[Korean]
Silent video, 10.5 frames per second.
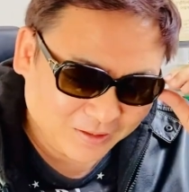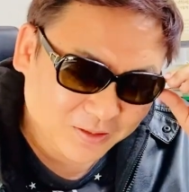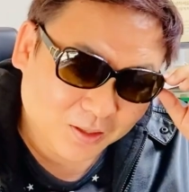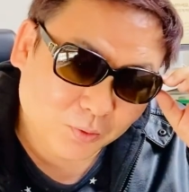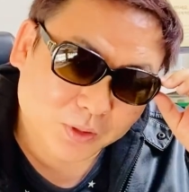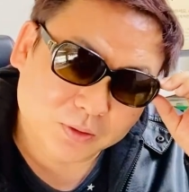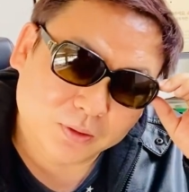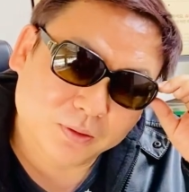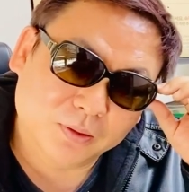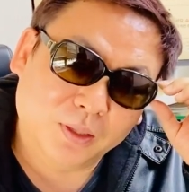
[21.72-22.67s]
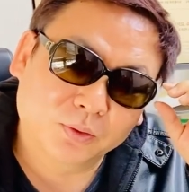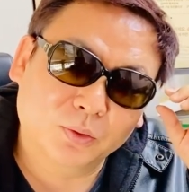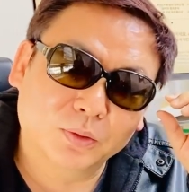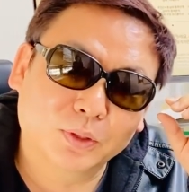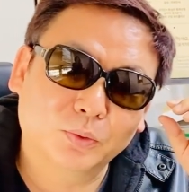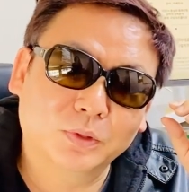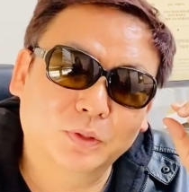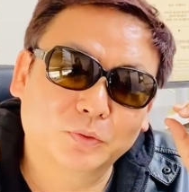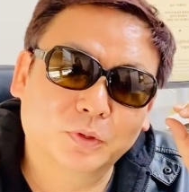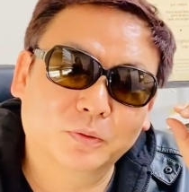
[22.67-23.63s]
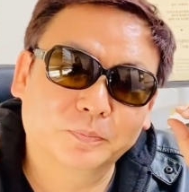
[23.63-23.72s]
제가 왜 안경을 끼고
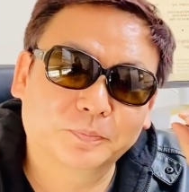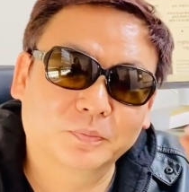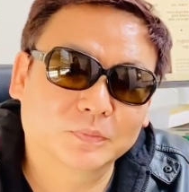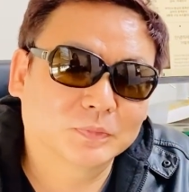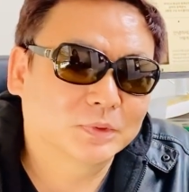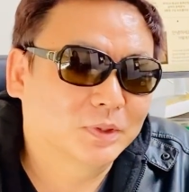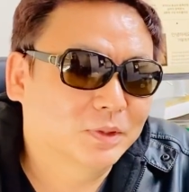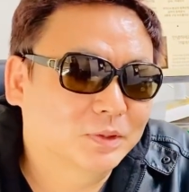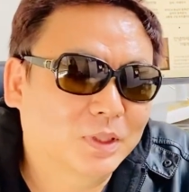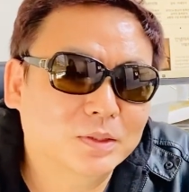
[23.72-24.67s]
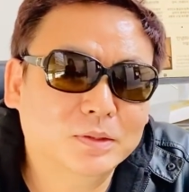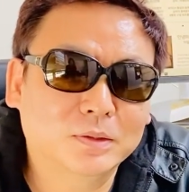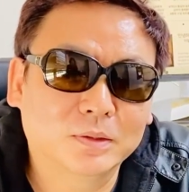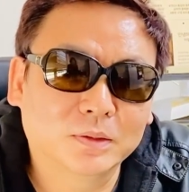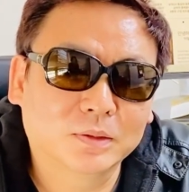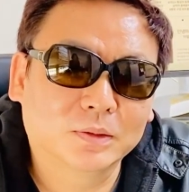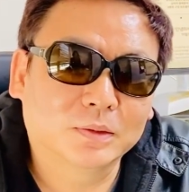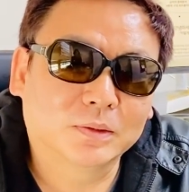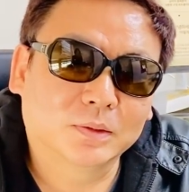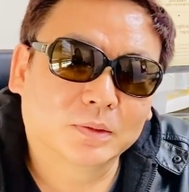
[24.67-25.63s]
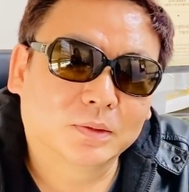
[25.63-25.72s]
있냐고요? 사실
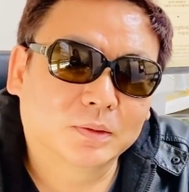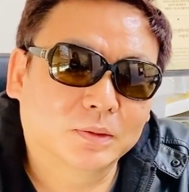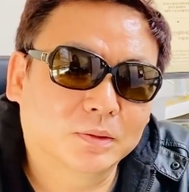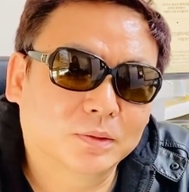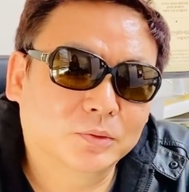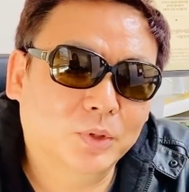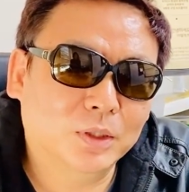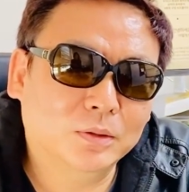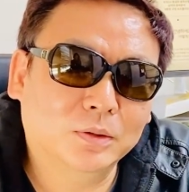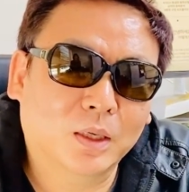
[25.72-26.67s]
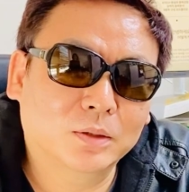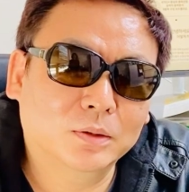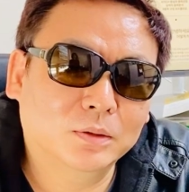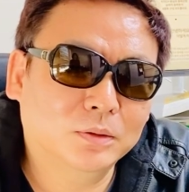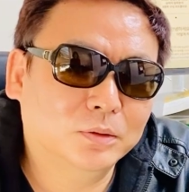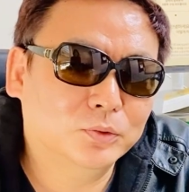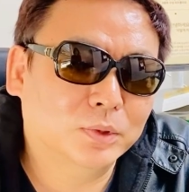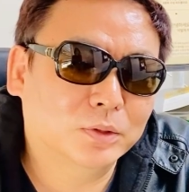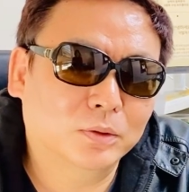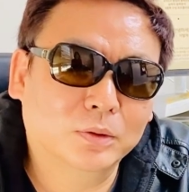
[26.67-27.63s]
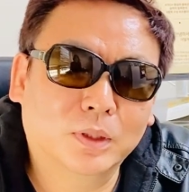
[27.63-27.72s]
최근 댓글
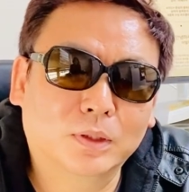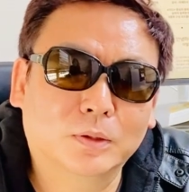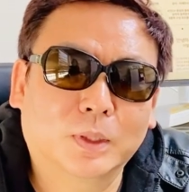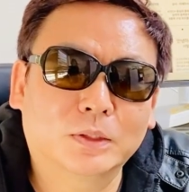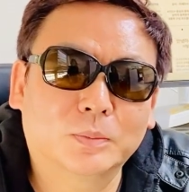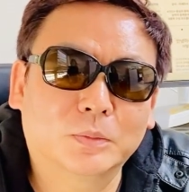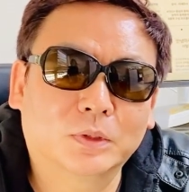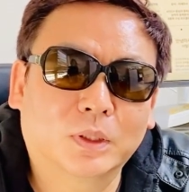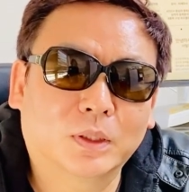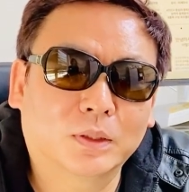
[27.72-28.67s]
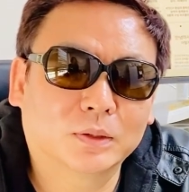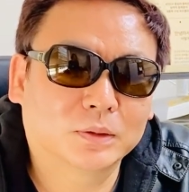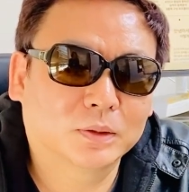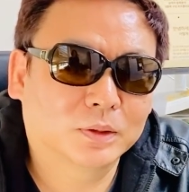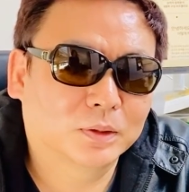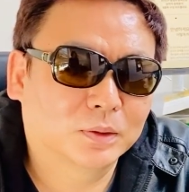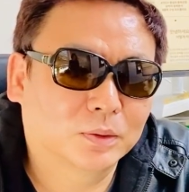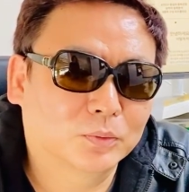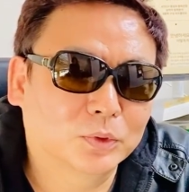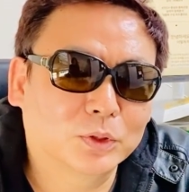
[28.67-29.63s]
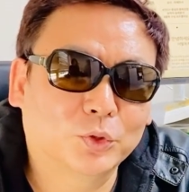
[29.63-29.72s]
중에 그런 댓글이 많습니다.
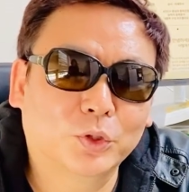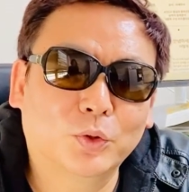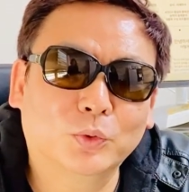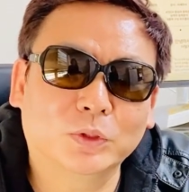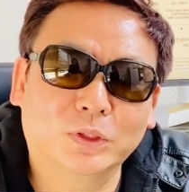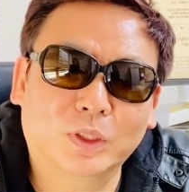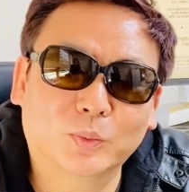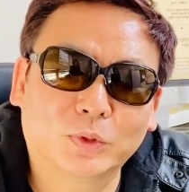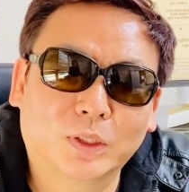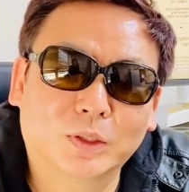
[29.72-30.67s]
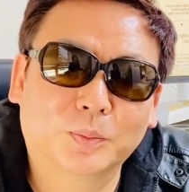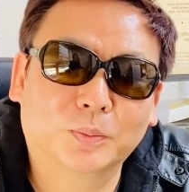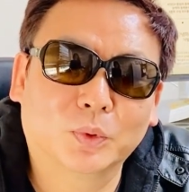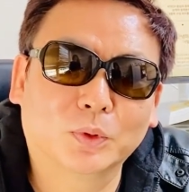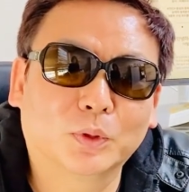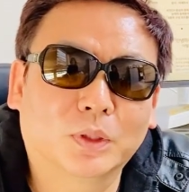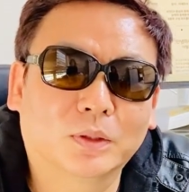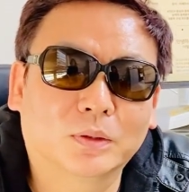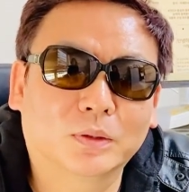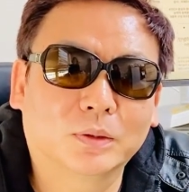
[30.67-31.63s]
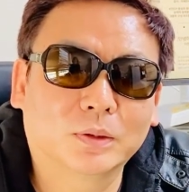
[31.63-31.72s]
우리 귀여운 이세모사님 뭐 이런
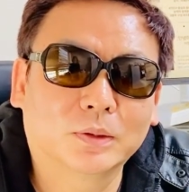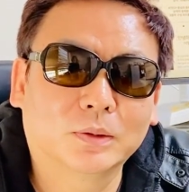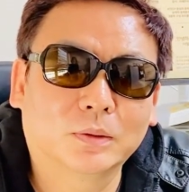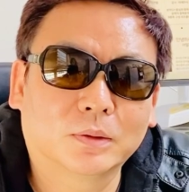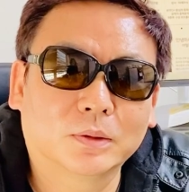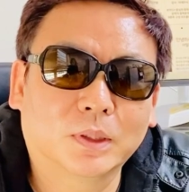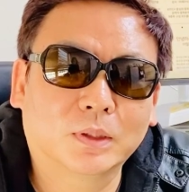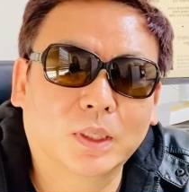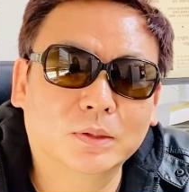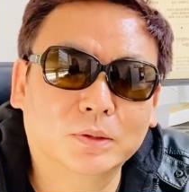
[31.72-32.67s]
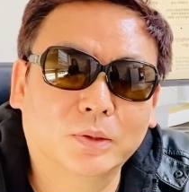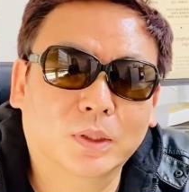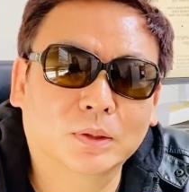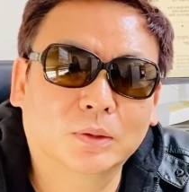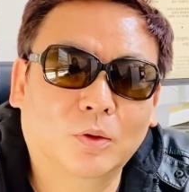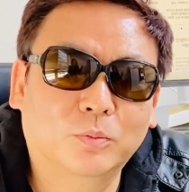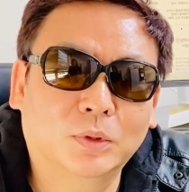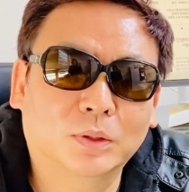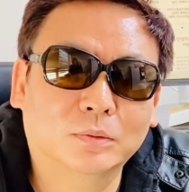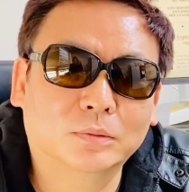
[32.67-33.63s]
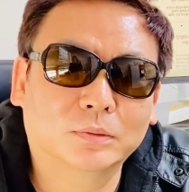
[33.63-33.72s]
댓글. 제가 사실은 굉장히
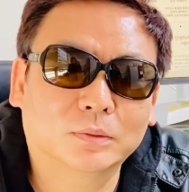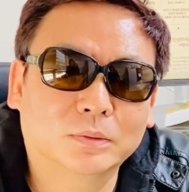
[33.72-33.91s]
터프하고